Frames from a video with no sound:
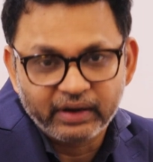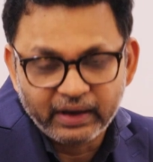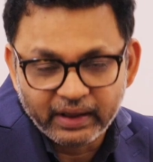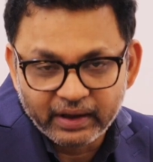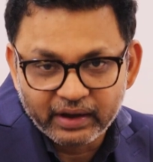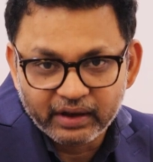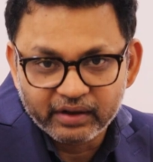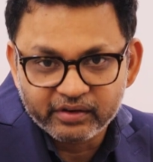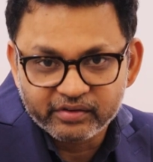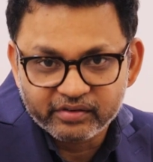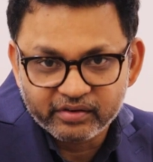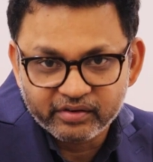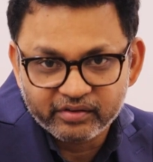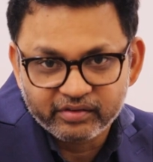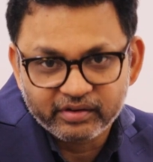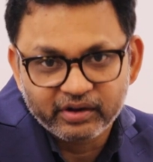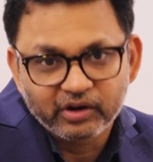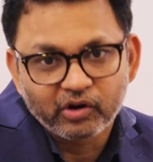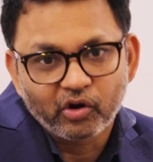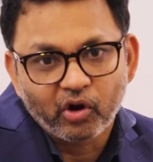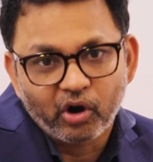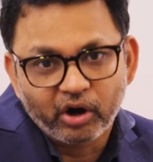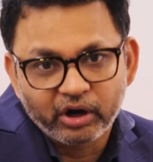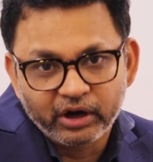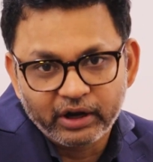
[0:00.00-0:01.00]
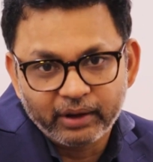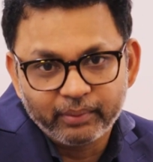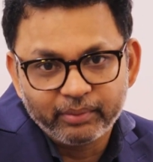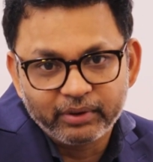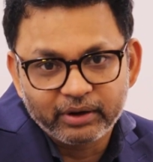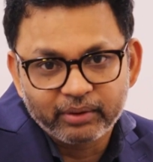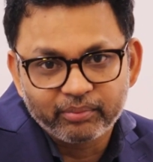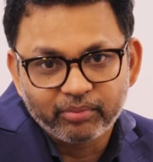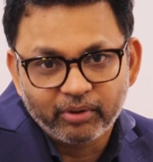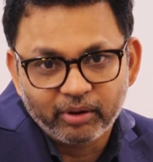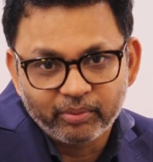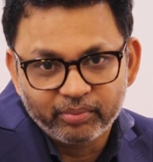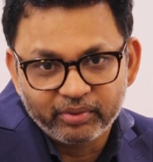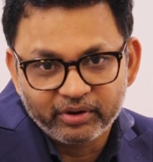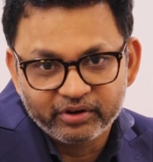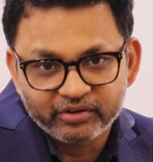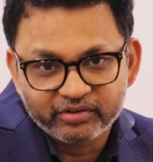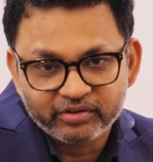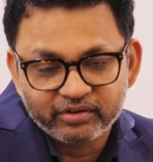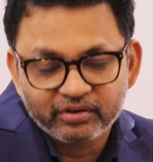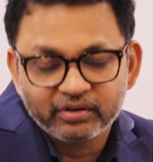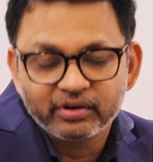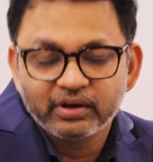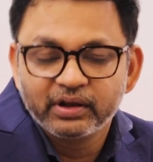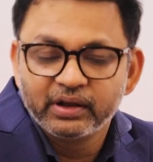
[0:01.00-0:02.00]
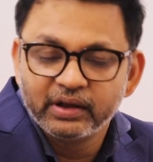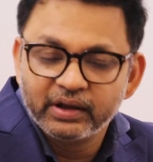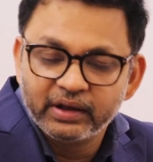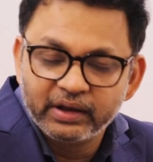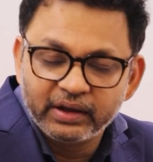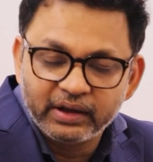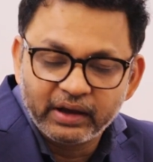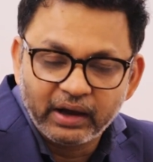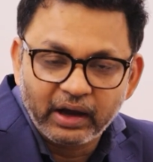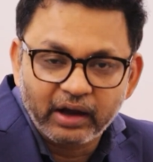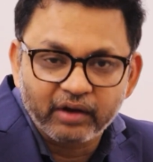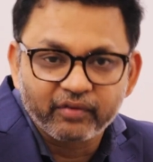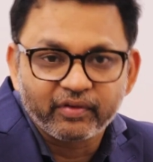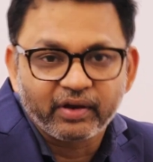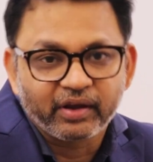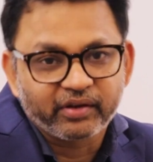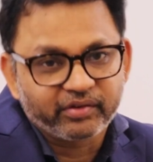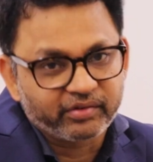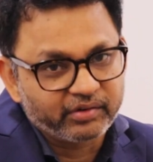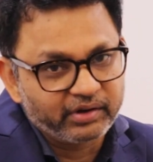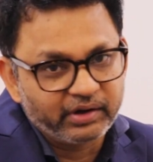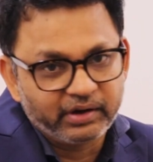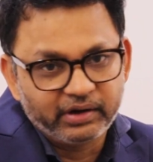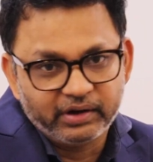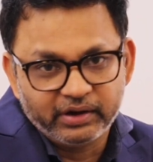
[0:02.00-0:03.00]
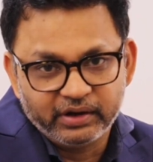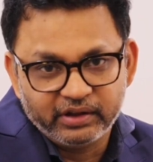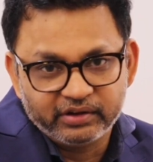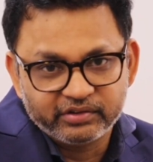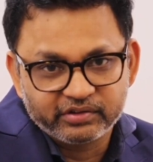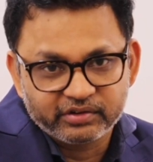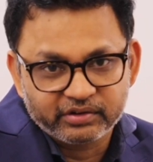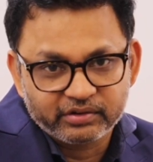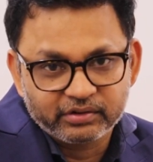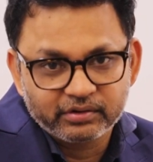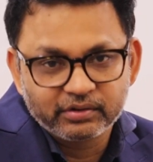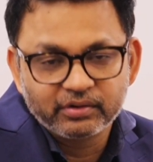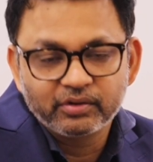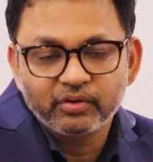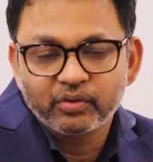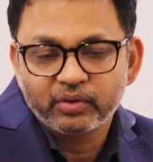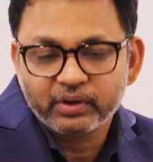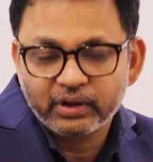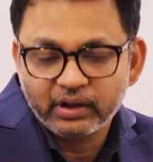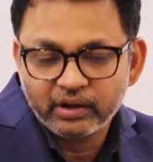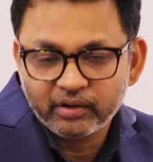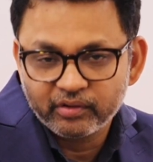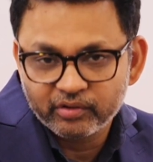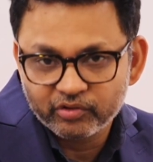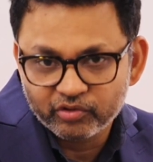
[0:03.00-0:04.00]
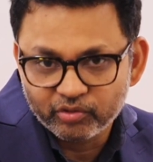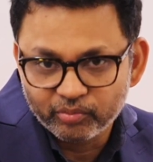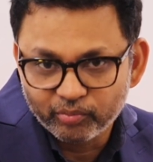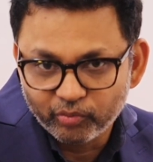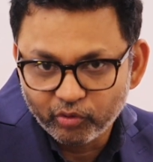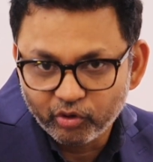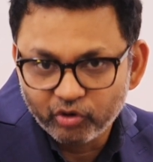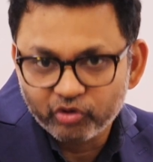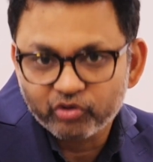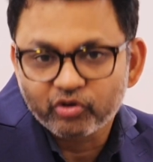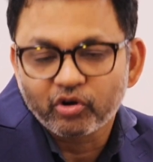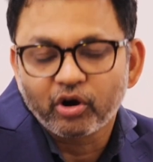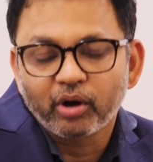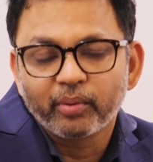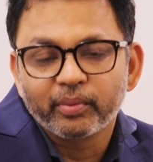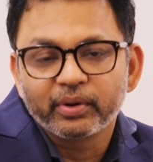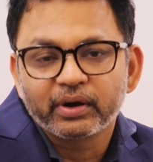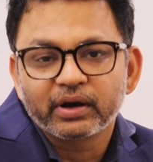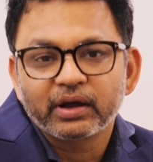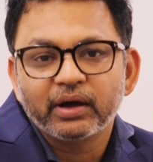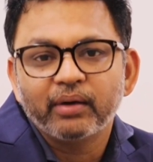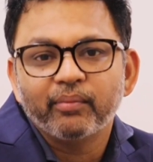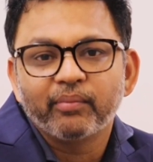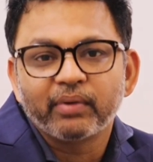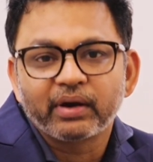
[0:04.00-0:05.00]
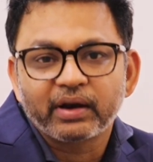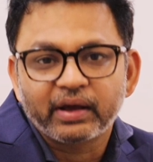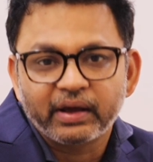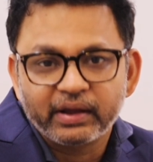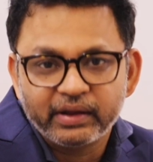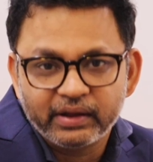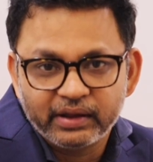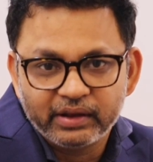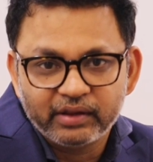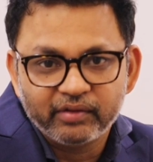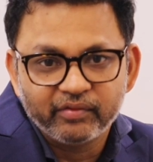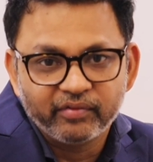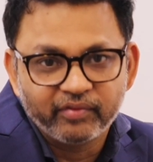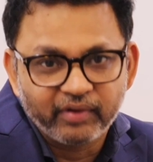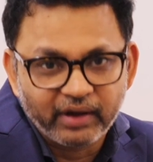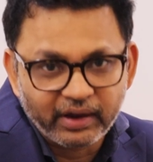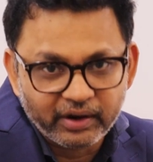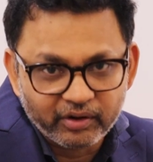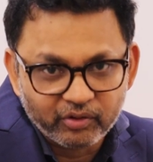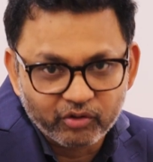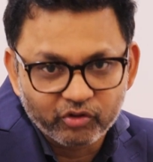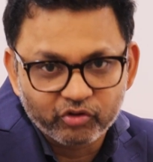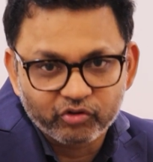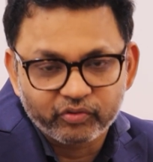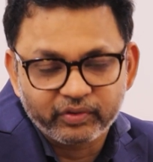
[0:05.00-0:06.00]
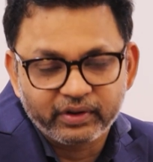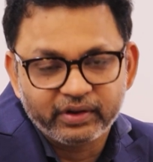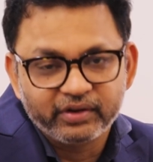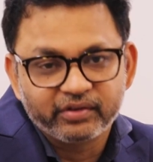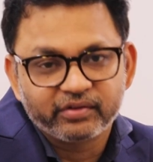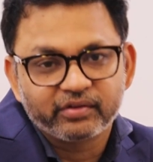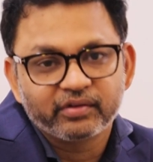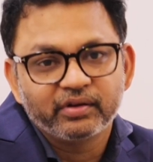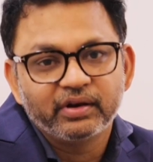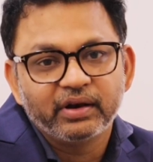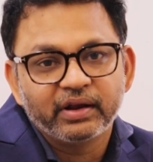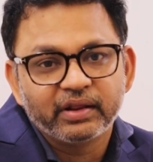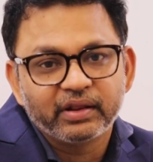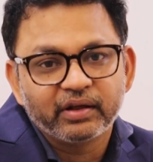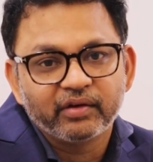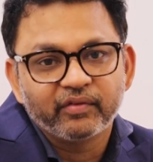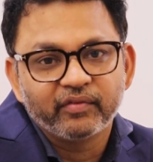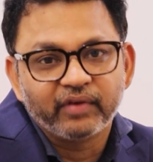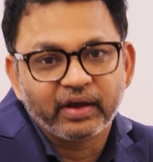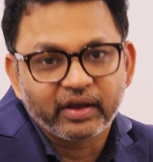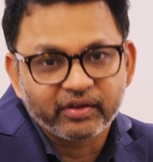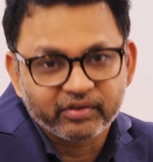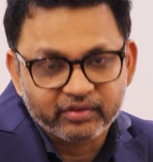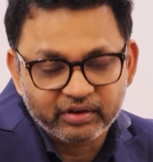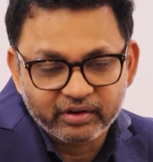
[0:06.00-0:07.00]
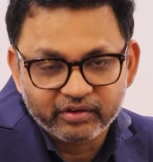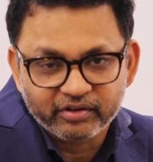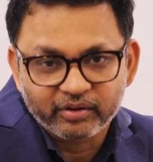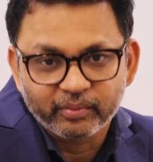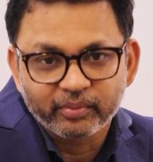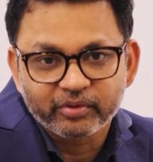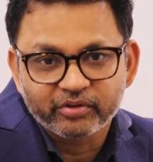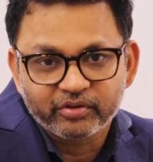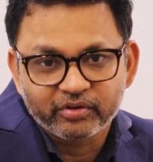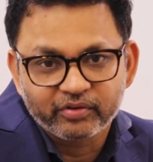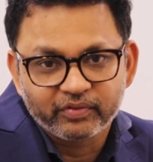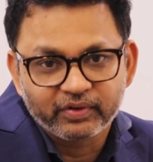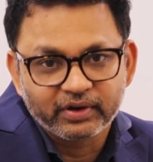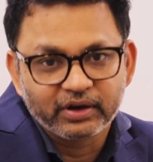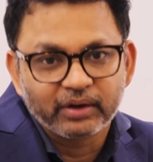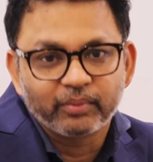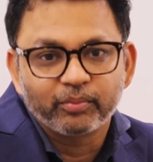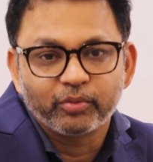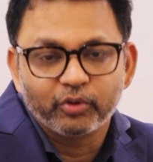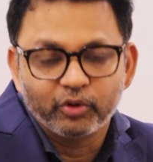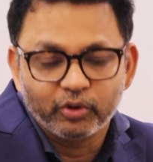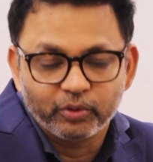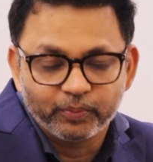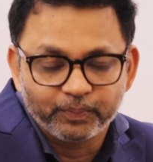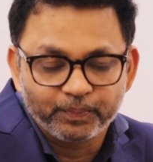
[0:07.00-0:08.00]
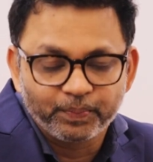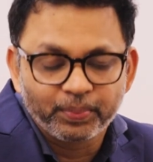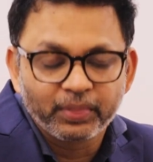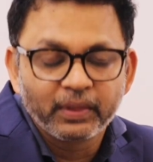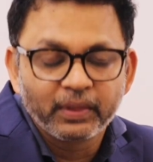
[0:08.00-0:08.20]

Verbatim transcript: లెగ్ అల్సర్స్ ఇన్ నాన్ డయాబెటిక్ పాపులేషన్ ఆర్ వ్యాస్కులర్ నేచర్ ఓకే సో మోర్ కామన్గా మనకు అయ్యేది వ్యారికోస్ వెయిన్స్ లేదా వ్యాస్కులర్ సమస్యల వల్ల పుళ్ళు